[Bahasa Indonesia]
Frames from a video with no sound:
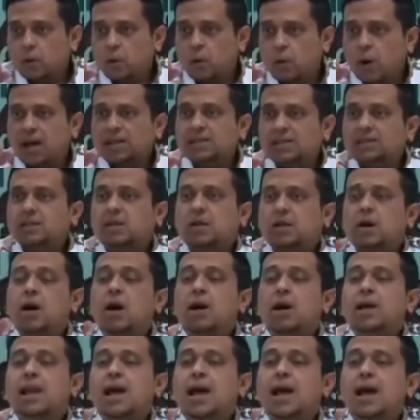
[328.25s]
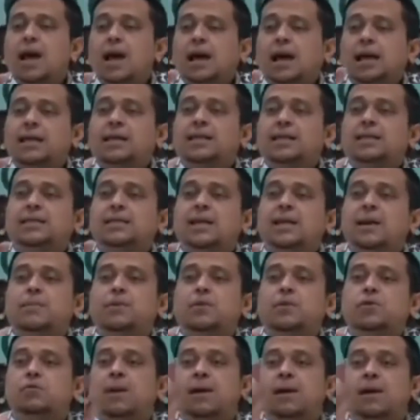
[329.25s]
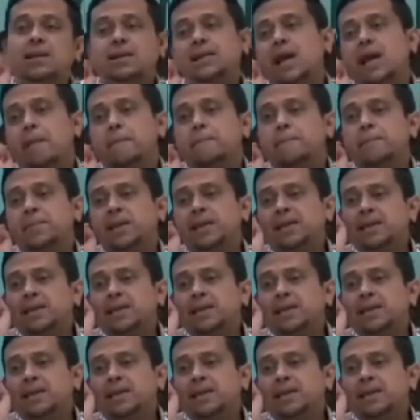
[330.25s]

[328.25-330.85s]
wa isqala Isa bin Maryam.